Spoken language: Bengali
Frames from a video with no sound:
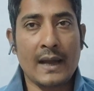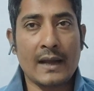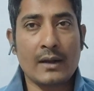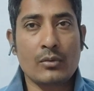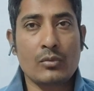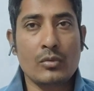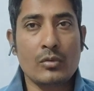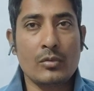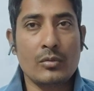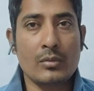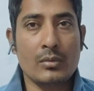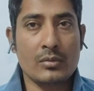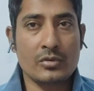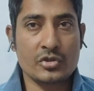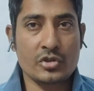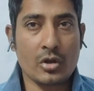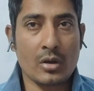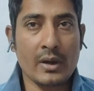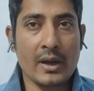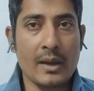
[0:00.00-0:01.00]
একটু
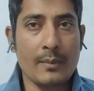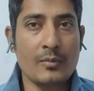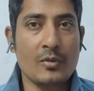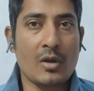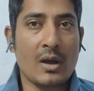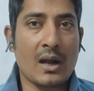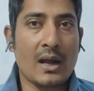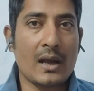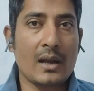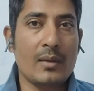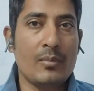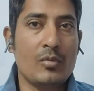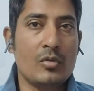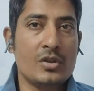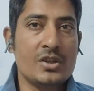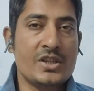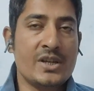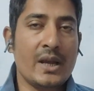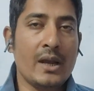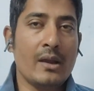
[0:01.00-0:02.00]
সংক্ষিপ্ত আকারে
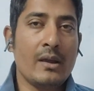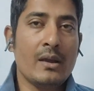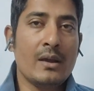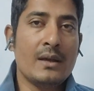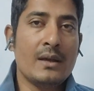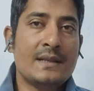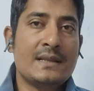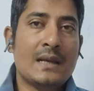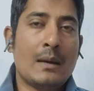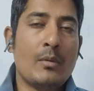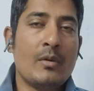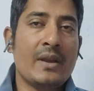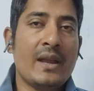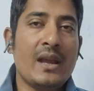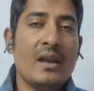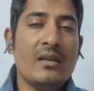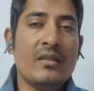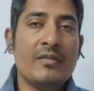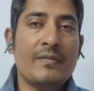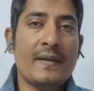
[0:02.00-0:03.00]
বলছি যেমন
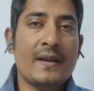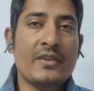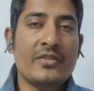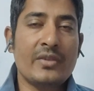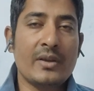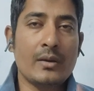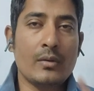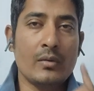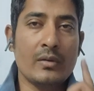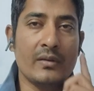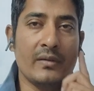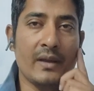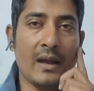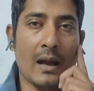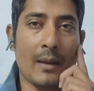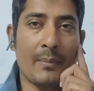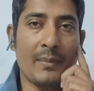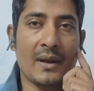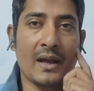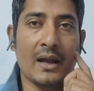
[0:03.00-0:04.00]
ইনফেকশন হচ্ছে
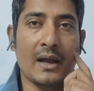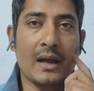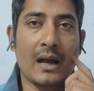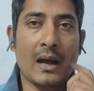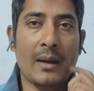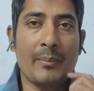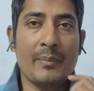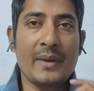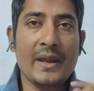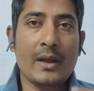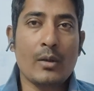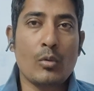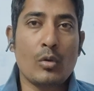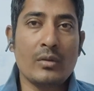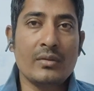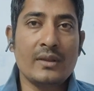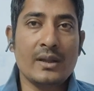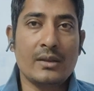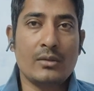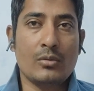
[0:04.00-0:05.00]
আপনার আপনি
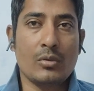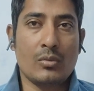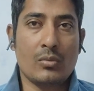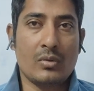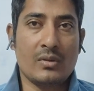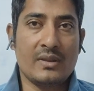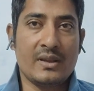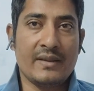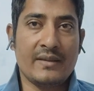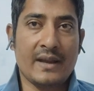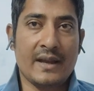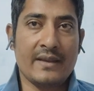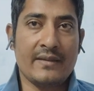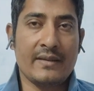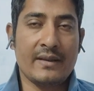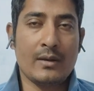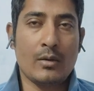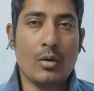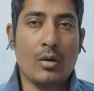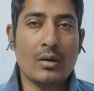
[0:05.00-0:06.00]
কর্তৃত্ব করতে
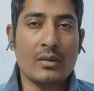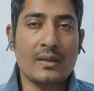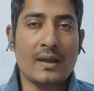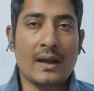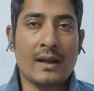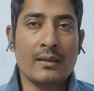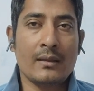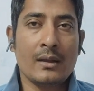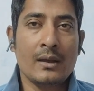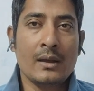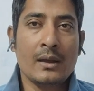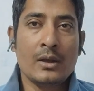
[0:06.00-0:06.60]
চাইছেন অর্থাৎ